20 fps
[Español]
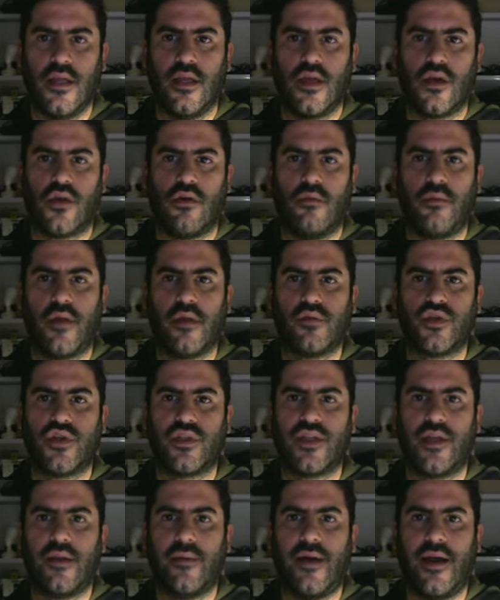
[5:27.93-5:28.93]
Como podemos
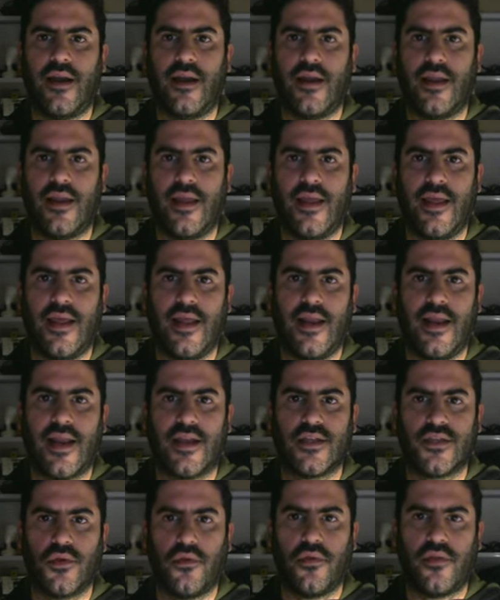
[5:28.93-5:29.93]
observar, eh, la
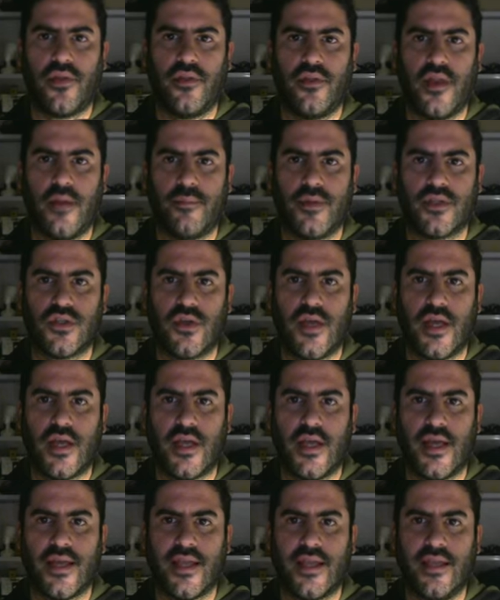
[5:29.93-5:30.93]
resolución del
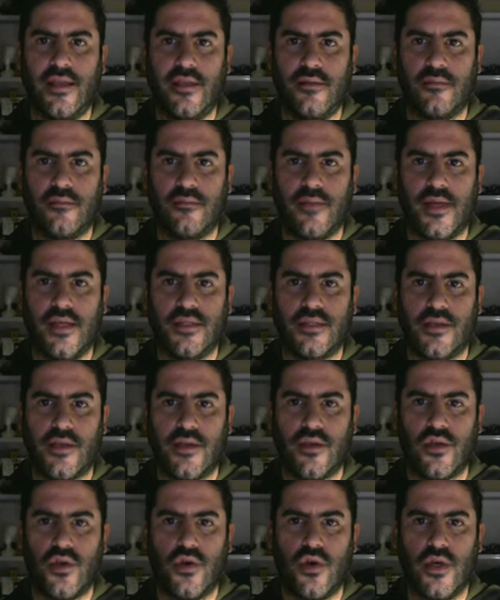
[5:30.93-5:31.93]
personaje aquí, ¿veis?
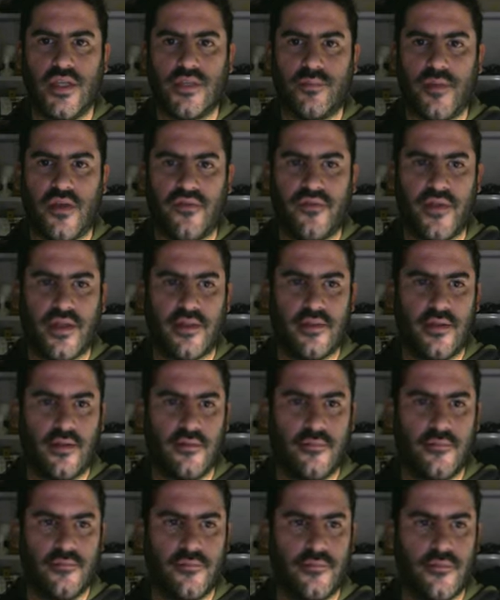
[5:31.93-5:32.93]
No es
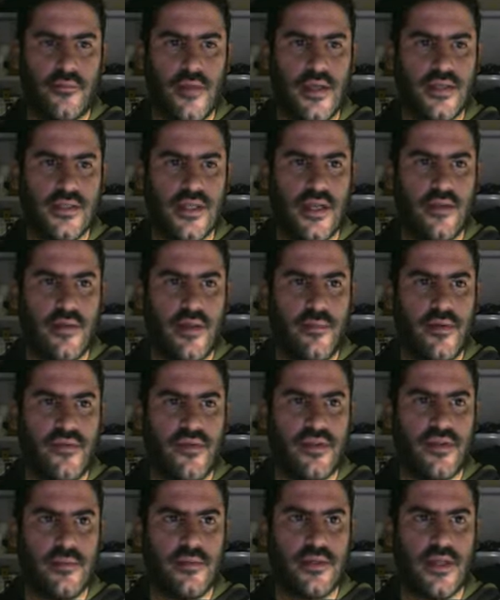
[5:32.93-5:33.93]
perfecta. ¿Veis? Se le ve
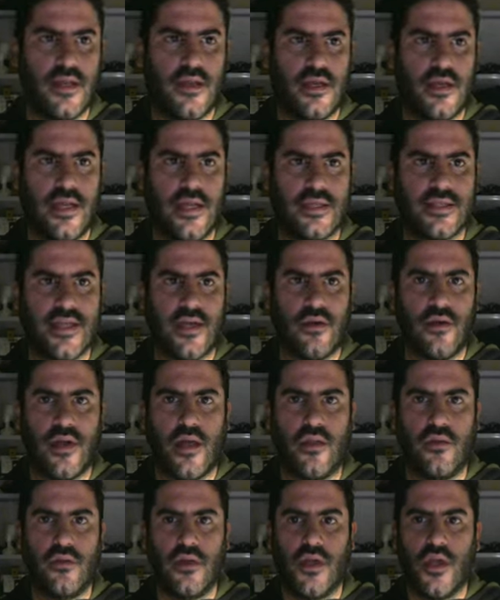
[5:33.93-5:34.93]
perfectamente el
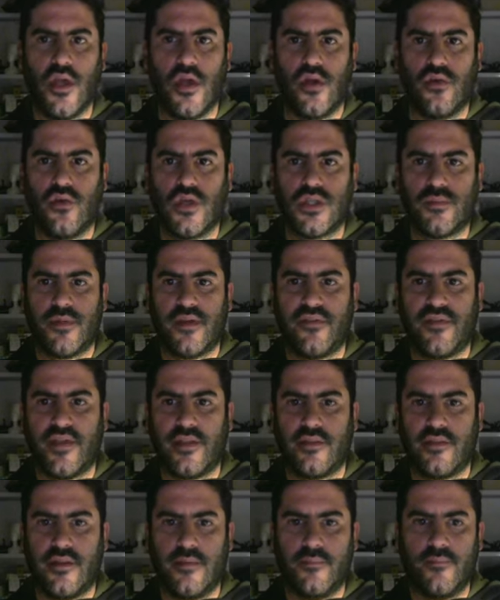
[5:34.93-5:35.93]
escalonado, no es
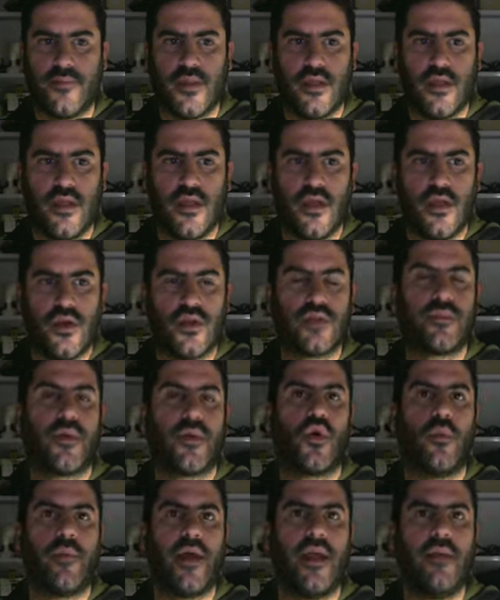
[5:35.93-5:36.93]
perfecta. No os
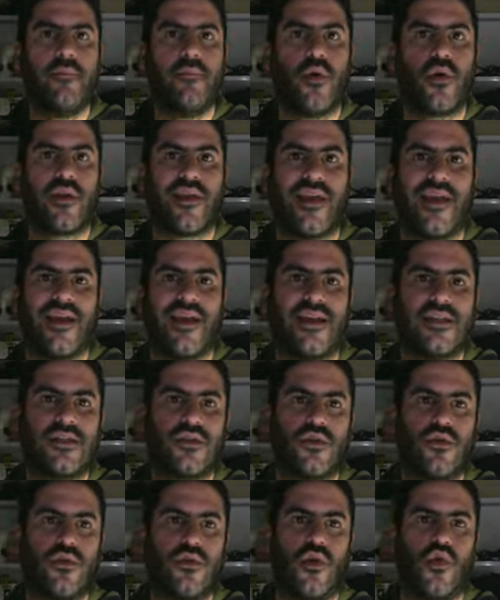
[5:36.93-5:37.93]
preocupéis porque
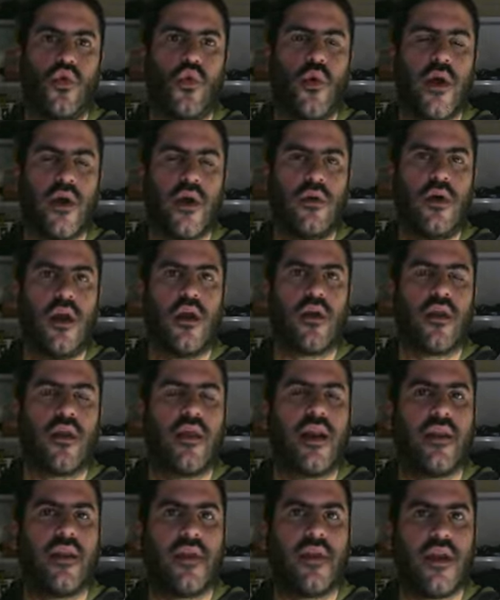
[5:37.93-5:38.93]
esto luego, a la hora
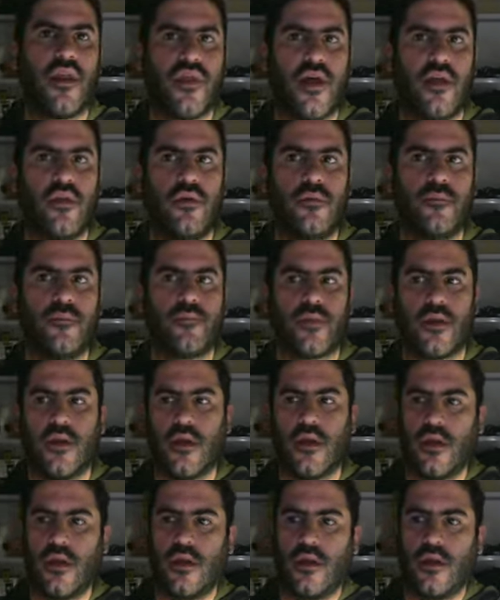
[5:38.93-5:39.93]
del renderizado,
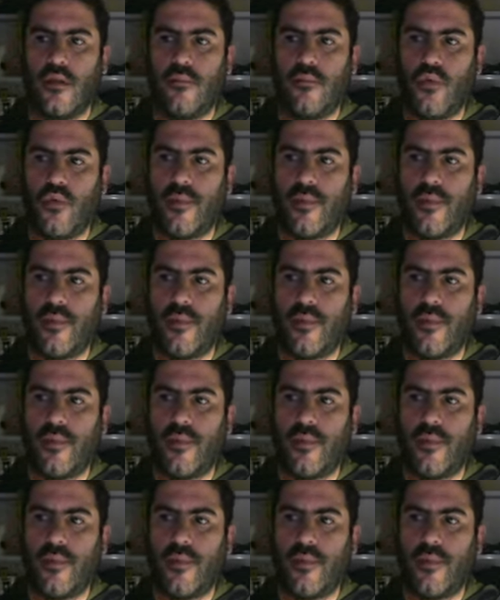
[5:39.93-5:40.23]
muy